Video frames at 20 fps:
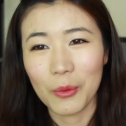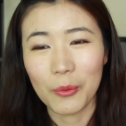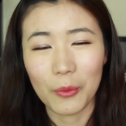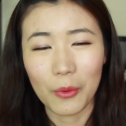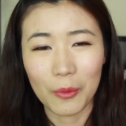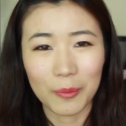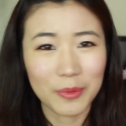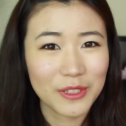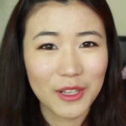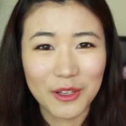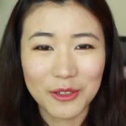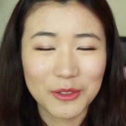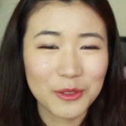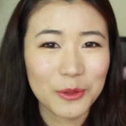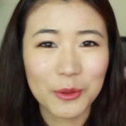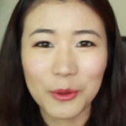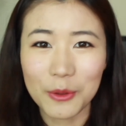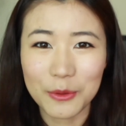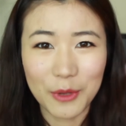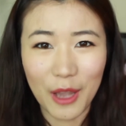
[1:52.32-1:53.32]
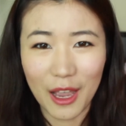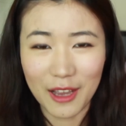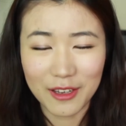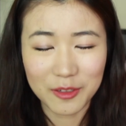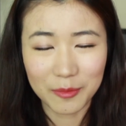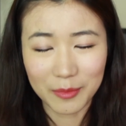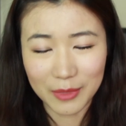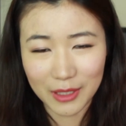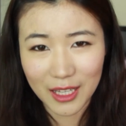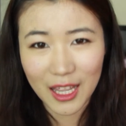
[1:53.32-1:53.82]
我不知道是错觉还
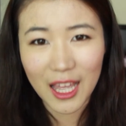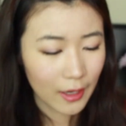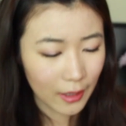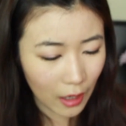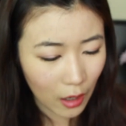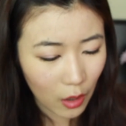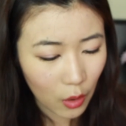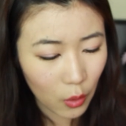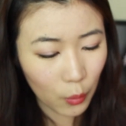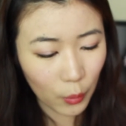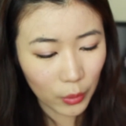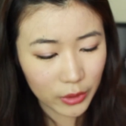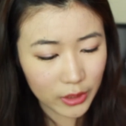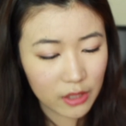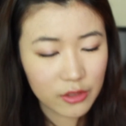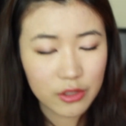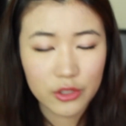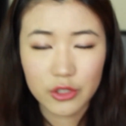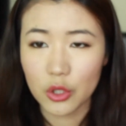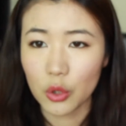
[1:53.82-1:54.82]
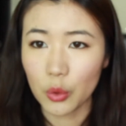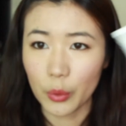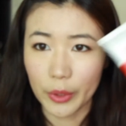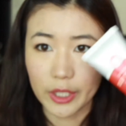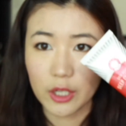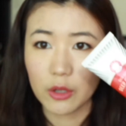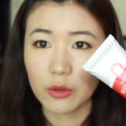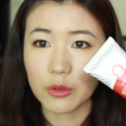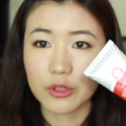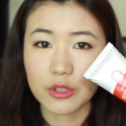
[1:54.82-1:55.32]
是什么，然后我当时是回
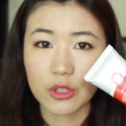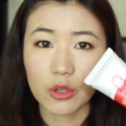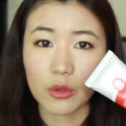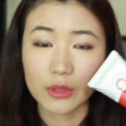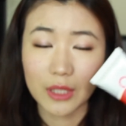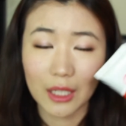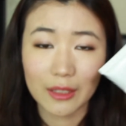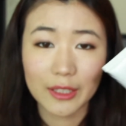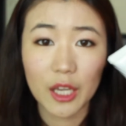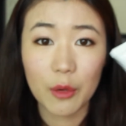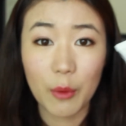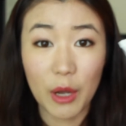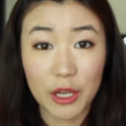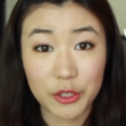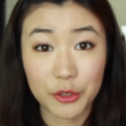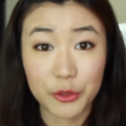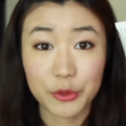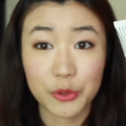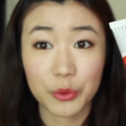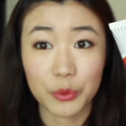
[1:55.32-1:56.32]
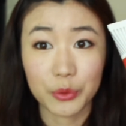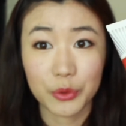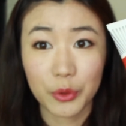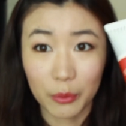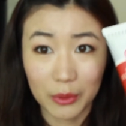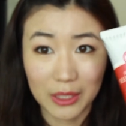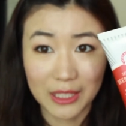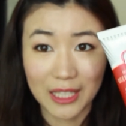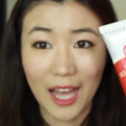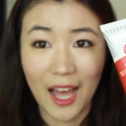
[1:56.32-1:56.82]
购了之后，当天晚上就
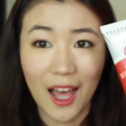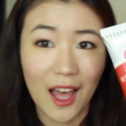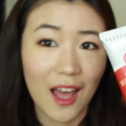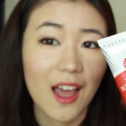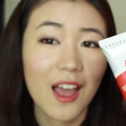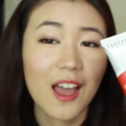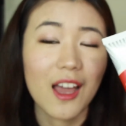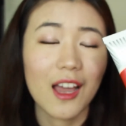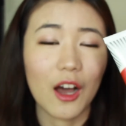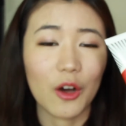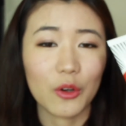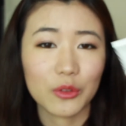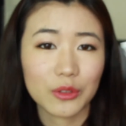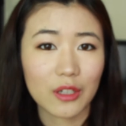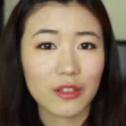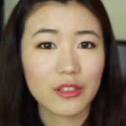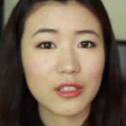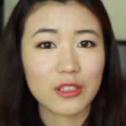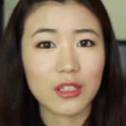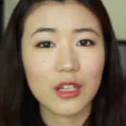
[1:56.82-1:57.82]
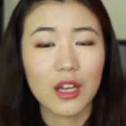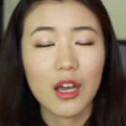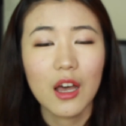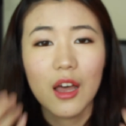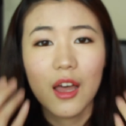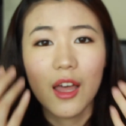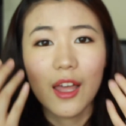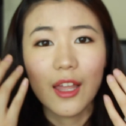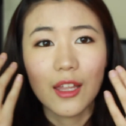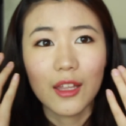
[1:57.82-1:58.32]
用了它。然后当时
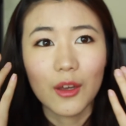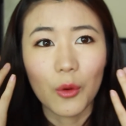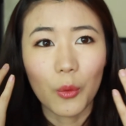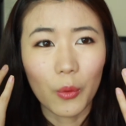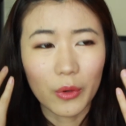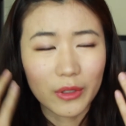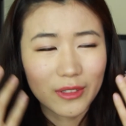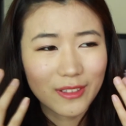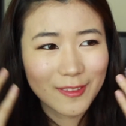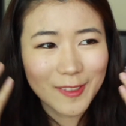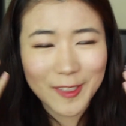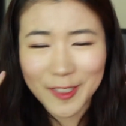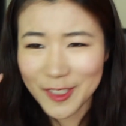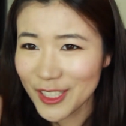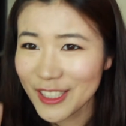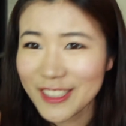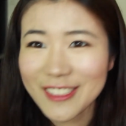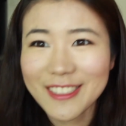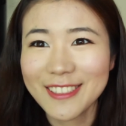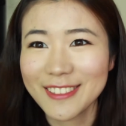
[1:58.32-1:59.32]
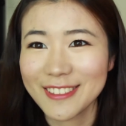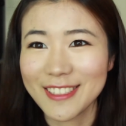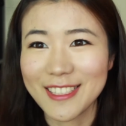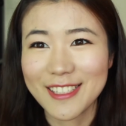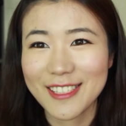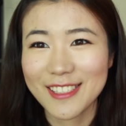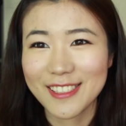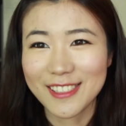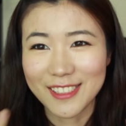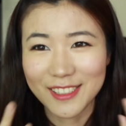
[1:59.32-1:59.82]
我深刻的
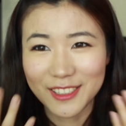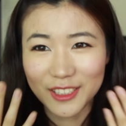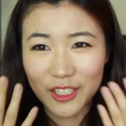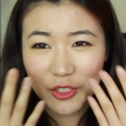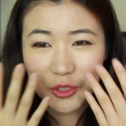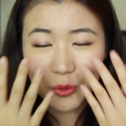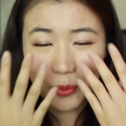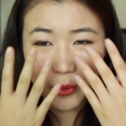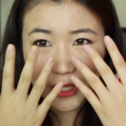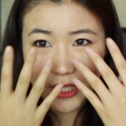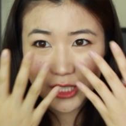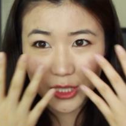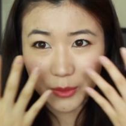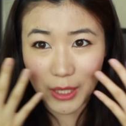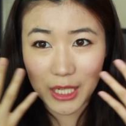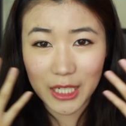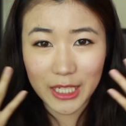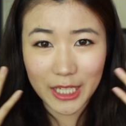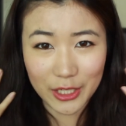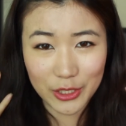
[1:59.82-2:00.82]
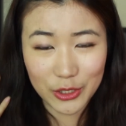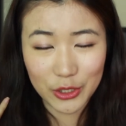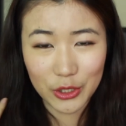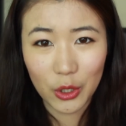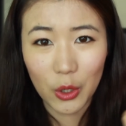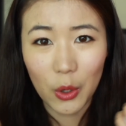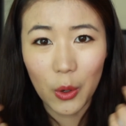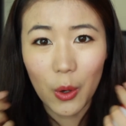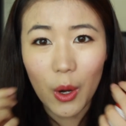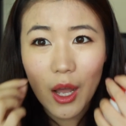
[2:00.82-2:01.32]
记得，当时我洗完脸之
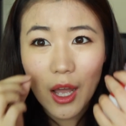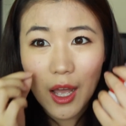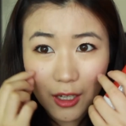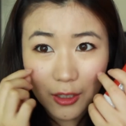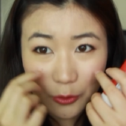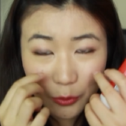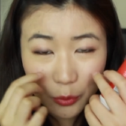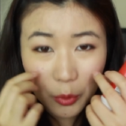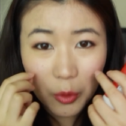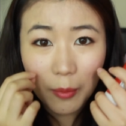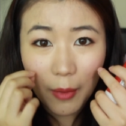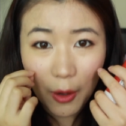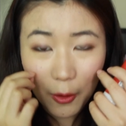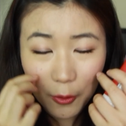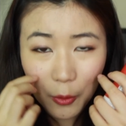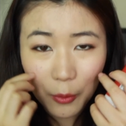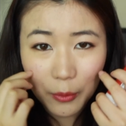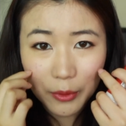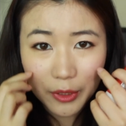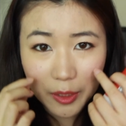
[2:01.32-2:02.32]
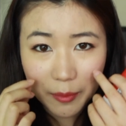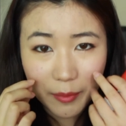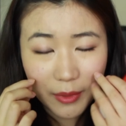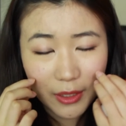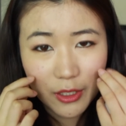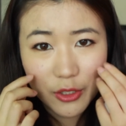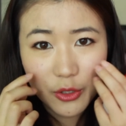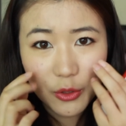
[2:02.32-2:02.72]
后，很多毛孔里面的